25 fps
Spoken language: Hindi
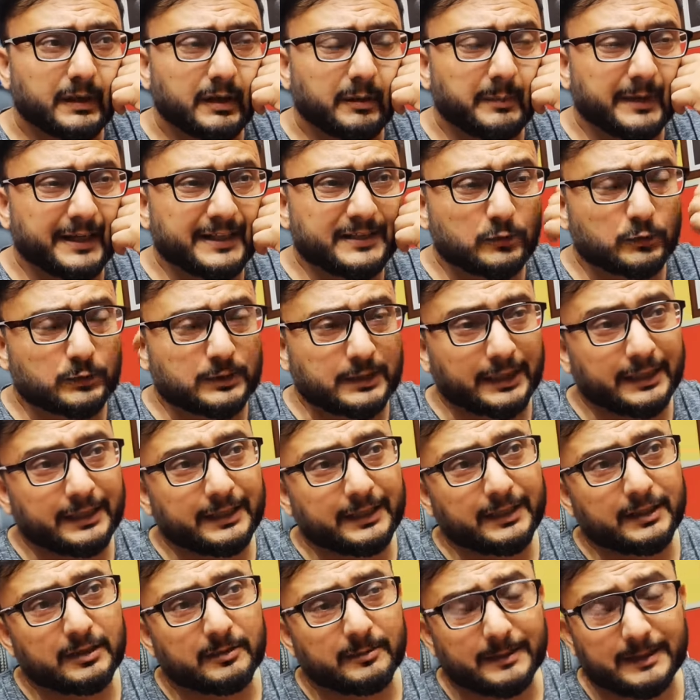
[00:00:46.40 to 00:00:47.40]
हमारी
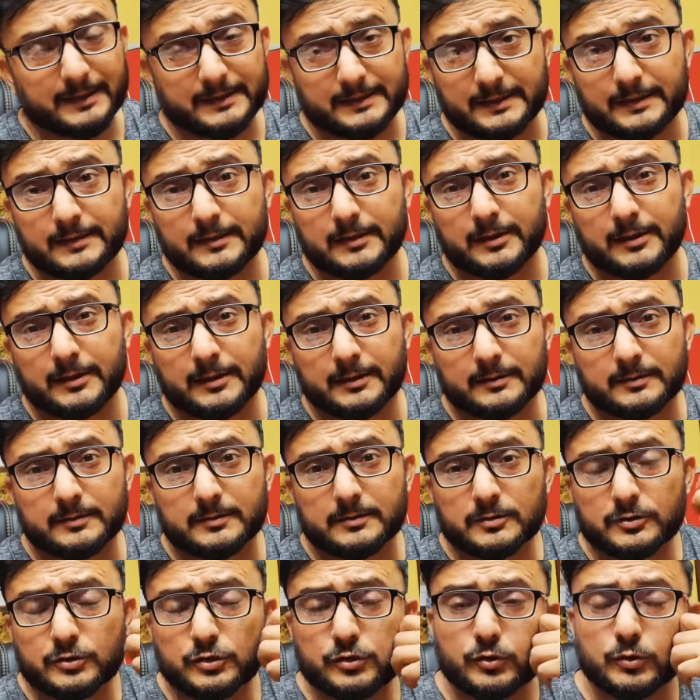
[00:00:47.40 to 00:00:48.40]
सोसाइटी हमारे रिश्तेदार
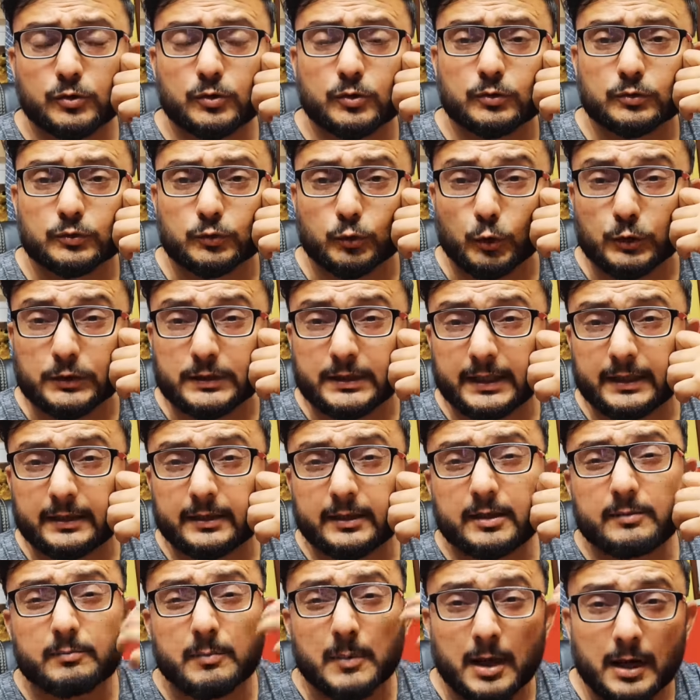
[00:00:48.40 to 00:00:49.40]
जो सोचते
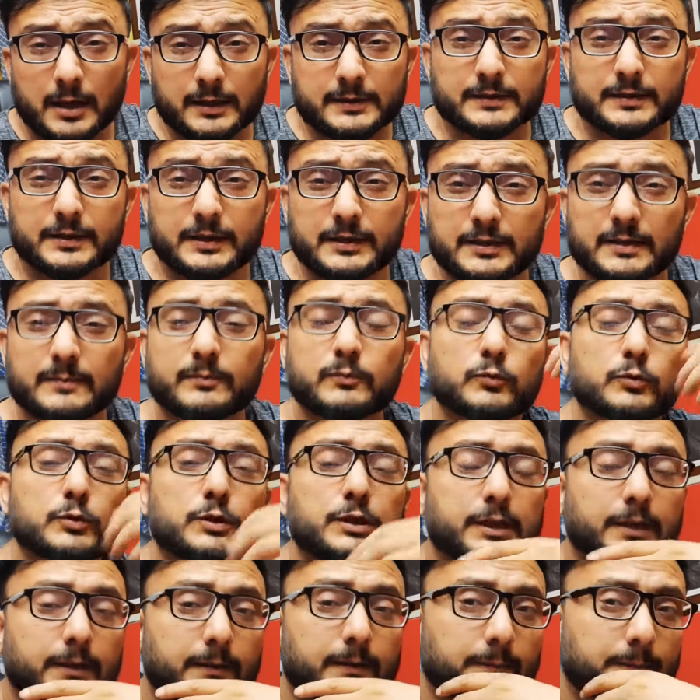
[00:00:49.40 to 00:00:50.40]
हैं कि मार्क्स ही सब
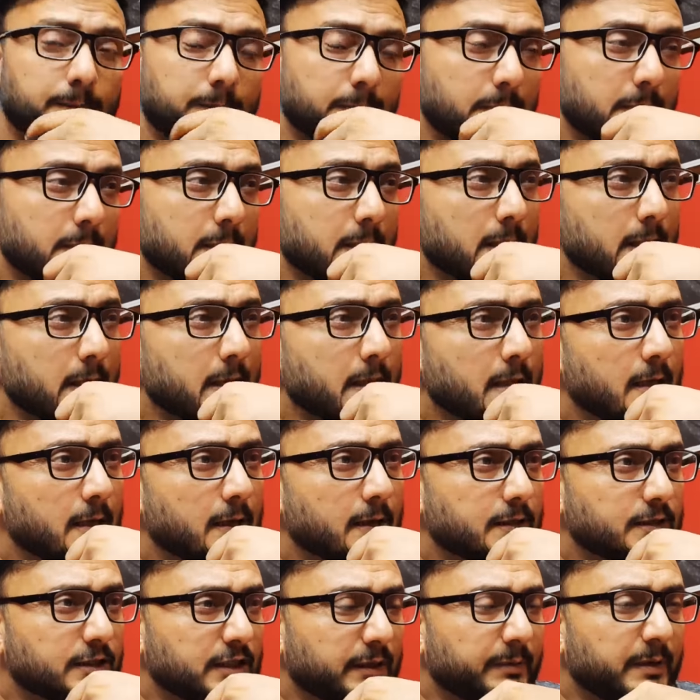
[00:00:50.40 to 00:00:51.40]
कुछ हैं
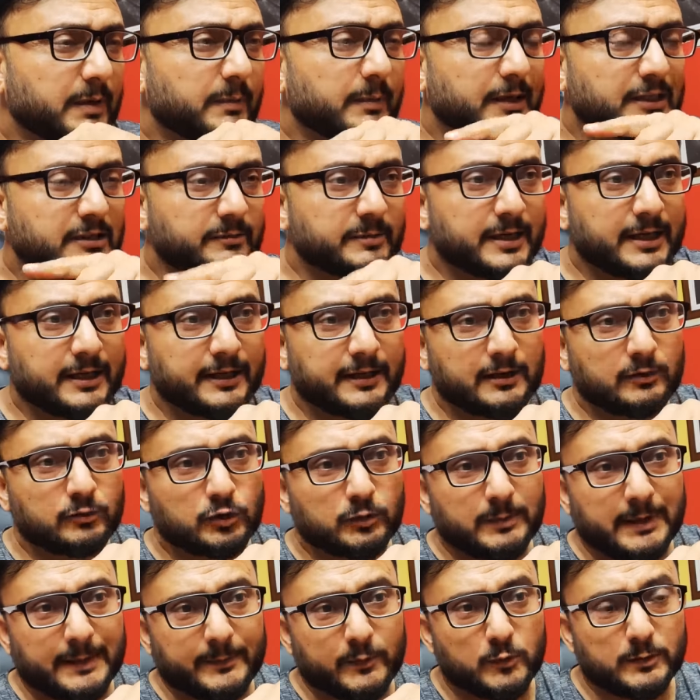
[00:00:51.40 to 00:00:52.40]
जब ये बात मैं कह रहा हूँ
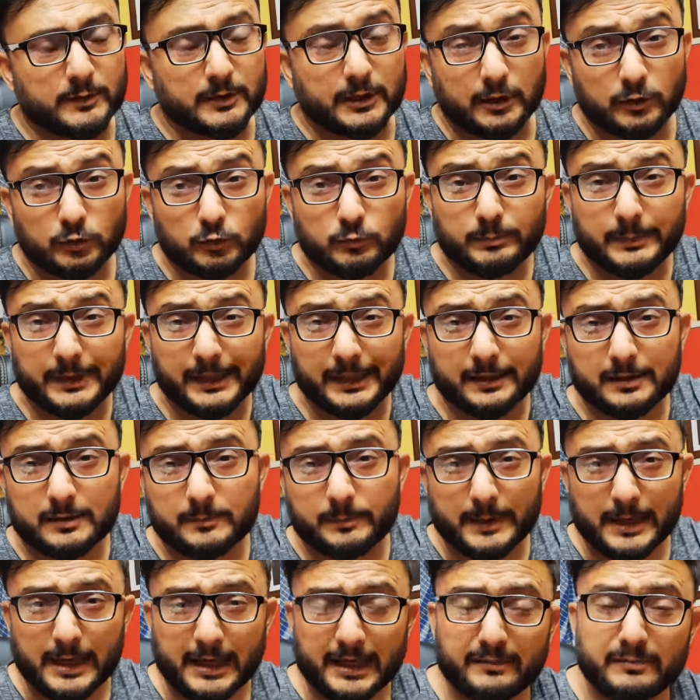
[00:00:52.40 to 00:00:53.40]
तो मैं आपको बता दूँ मैं
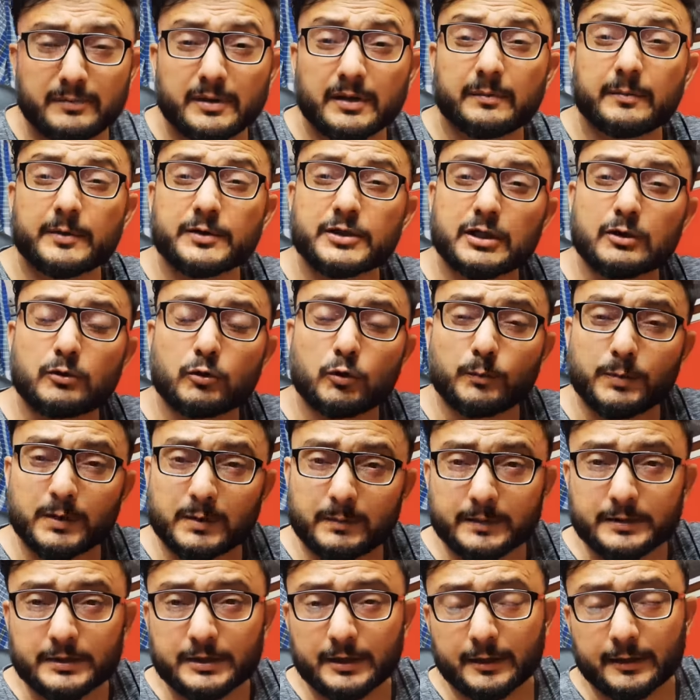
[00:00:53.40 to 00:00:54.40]
एक पढ़ाई में हमेशा
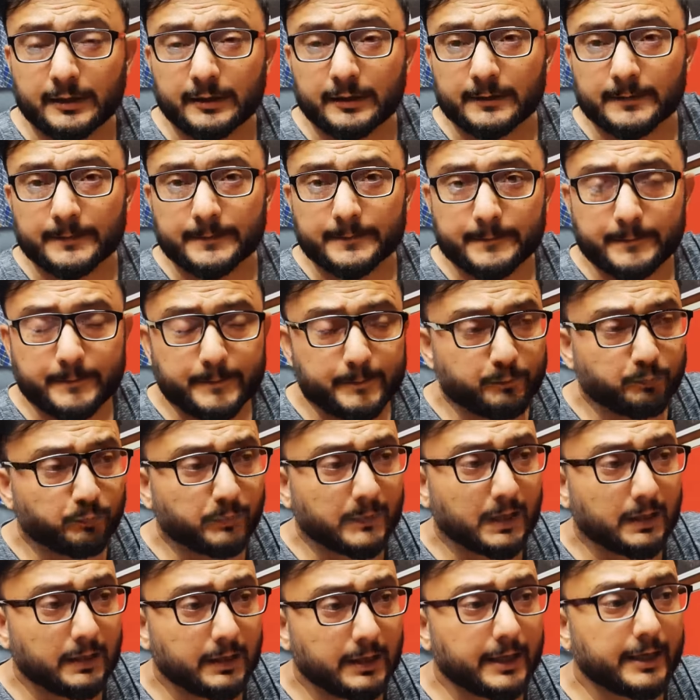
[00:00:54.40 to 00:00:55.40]
टॉपर बच्चा रहा
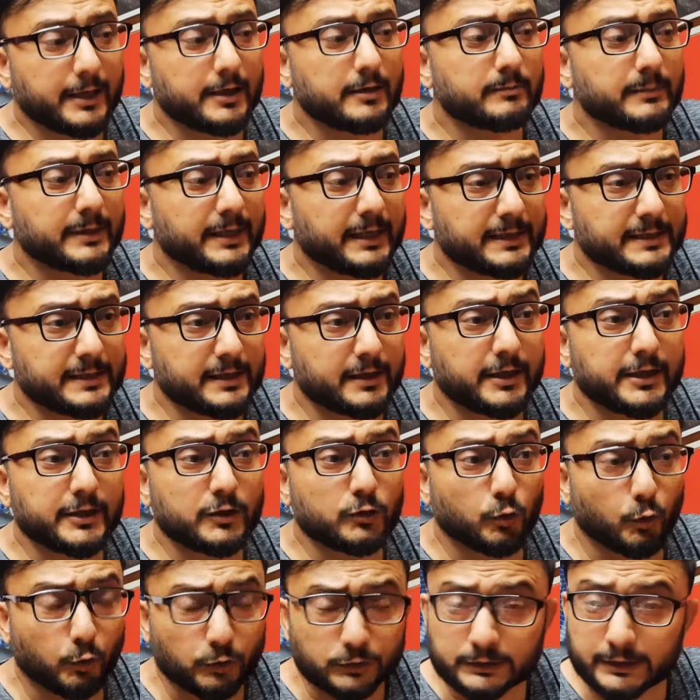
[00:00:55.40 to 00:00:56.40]
लेकिन मेरे से कई
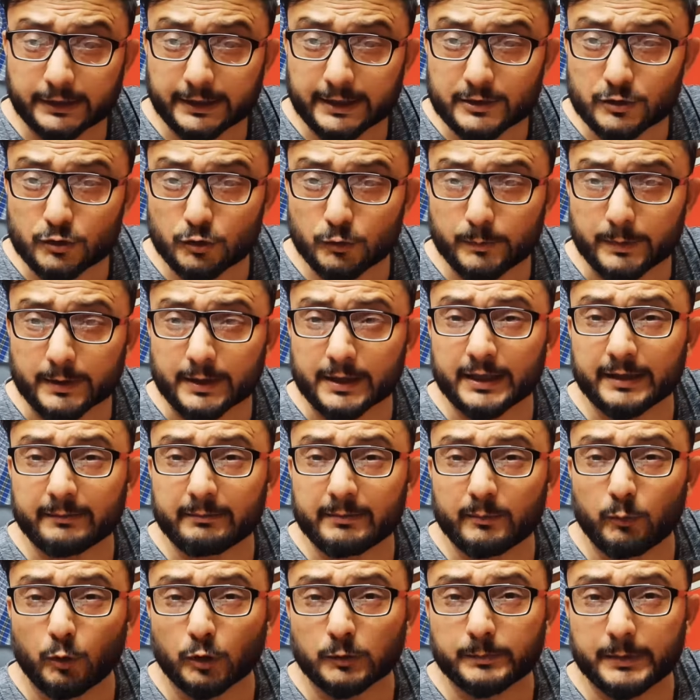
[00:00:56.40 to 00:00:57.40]
दोस्त हैं जो पढ़ने
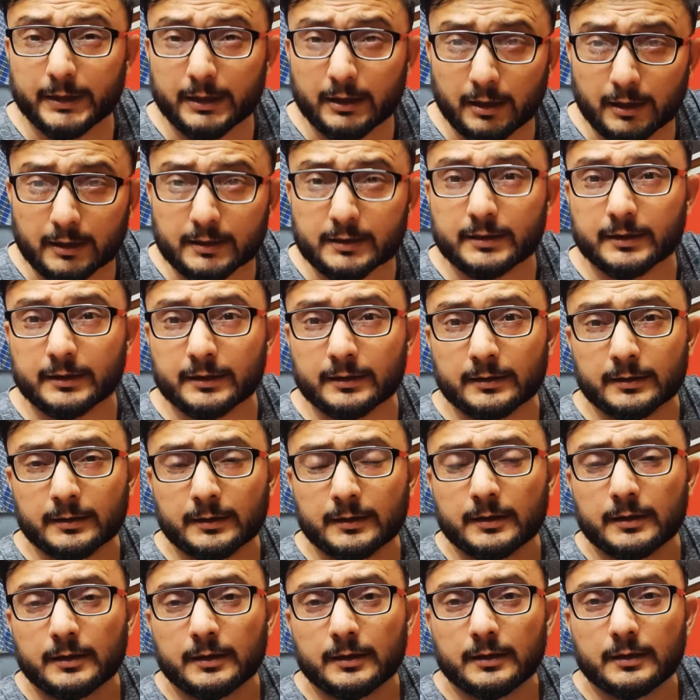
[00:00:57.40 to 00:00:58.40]
में बहुत बेकार थे
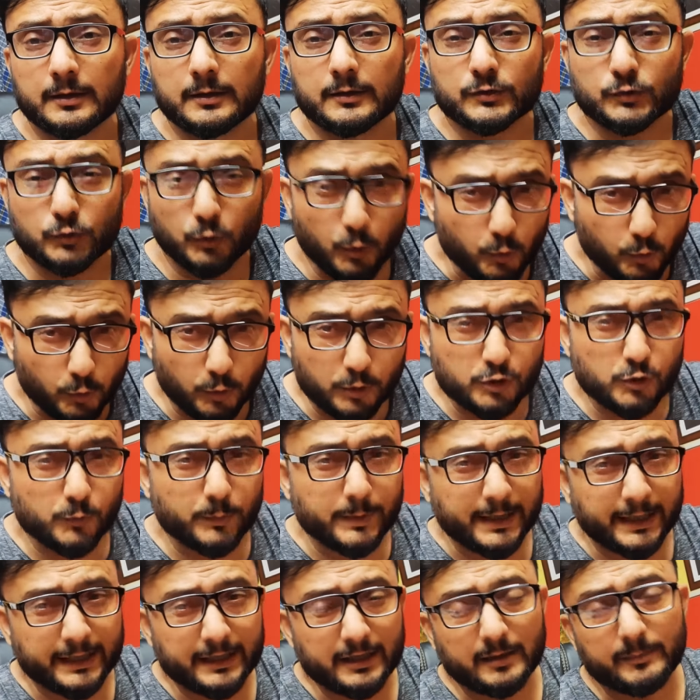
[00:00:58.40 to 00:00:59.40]
सो कोल्ड जो
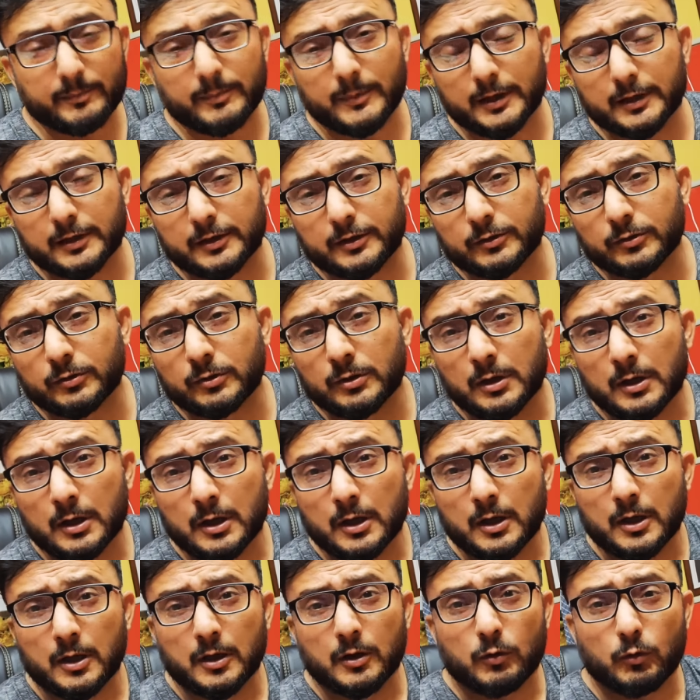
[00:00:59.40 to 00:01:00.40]
पढ़ाई आप मानते हो
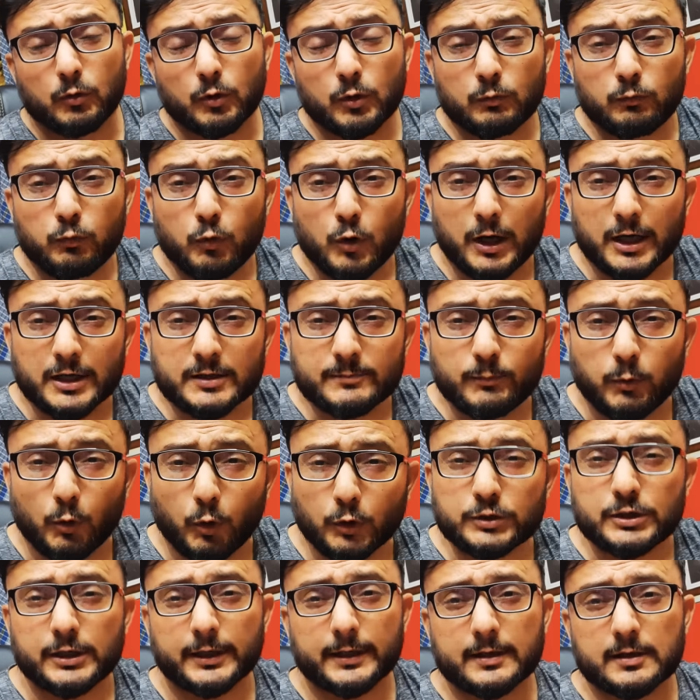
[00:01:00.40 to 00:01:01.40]
और वो आज
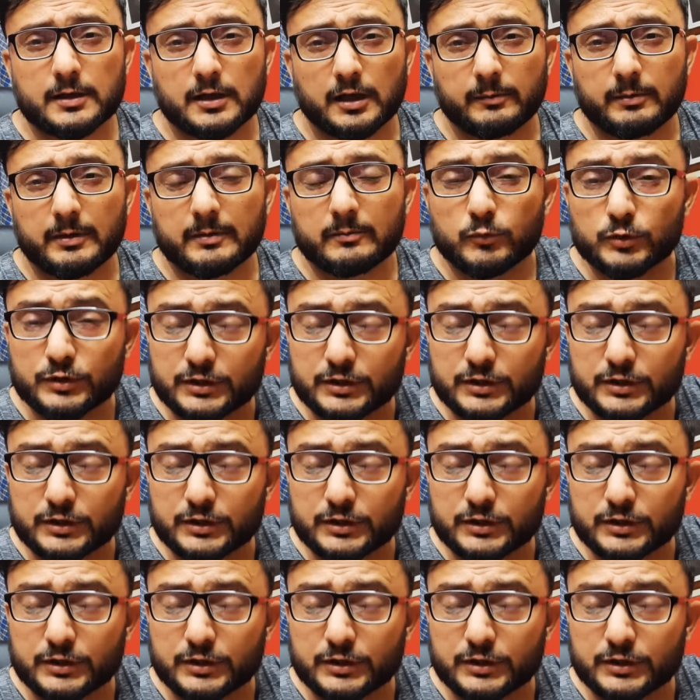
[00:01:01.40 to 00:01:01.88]
बहुत ज़्यादा कामयाब